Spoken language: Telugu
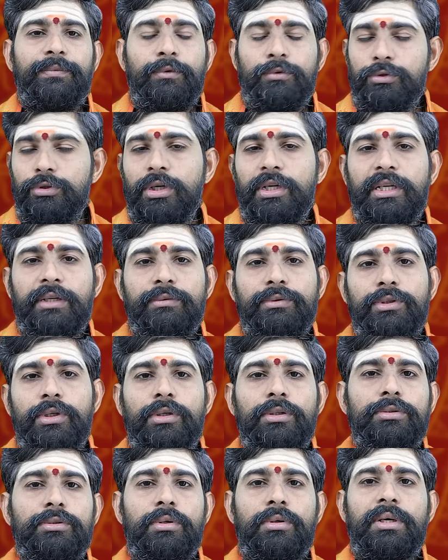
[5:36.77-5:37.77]
ఉద్యోగిని
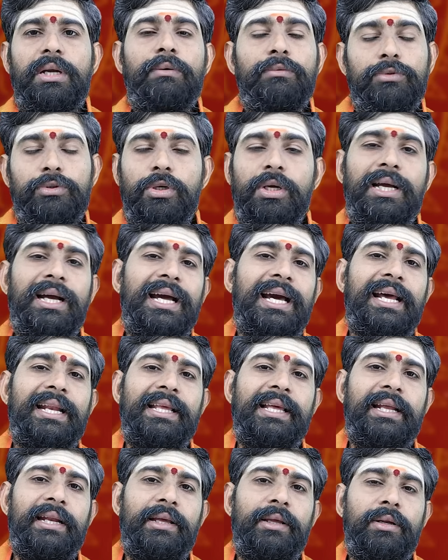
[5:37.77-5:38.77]
ఉద్యోగస్తులు కూడా ఉద్యోగ
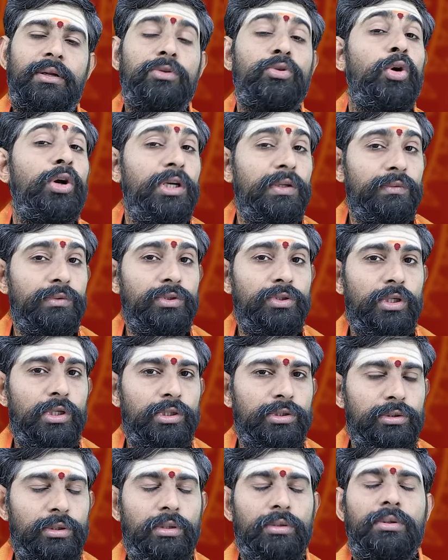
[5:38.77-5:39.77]
కార్యాలయాల్లో తోటి
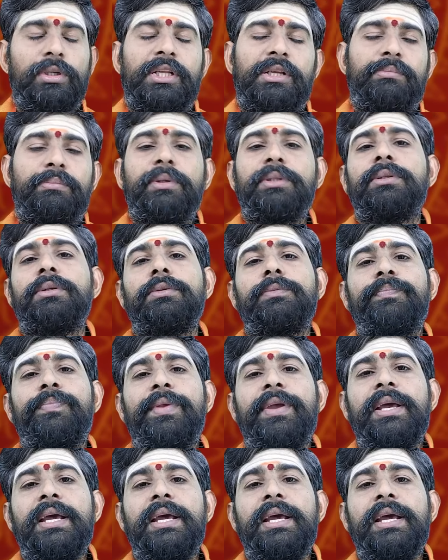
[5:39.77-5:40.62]
ఉద్యోగస్తులతోటి ఇబ్బందులు